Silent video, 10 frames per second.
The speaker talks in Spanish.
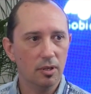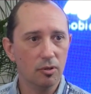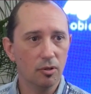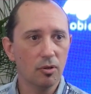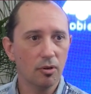
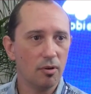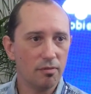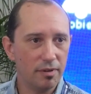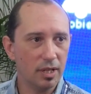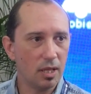No digo que no
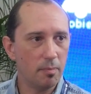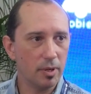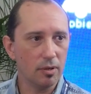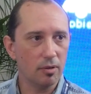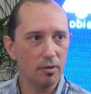afecta,
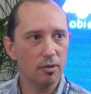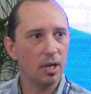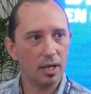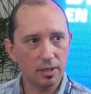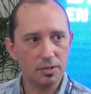pero
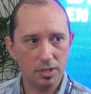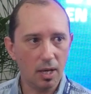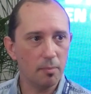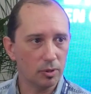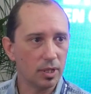la gente
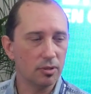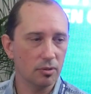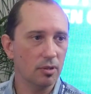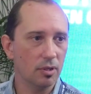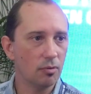sigue
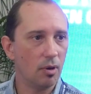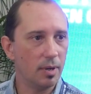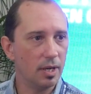apostando de todas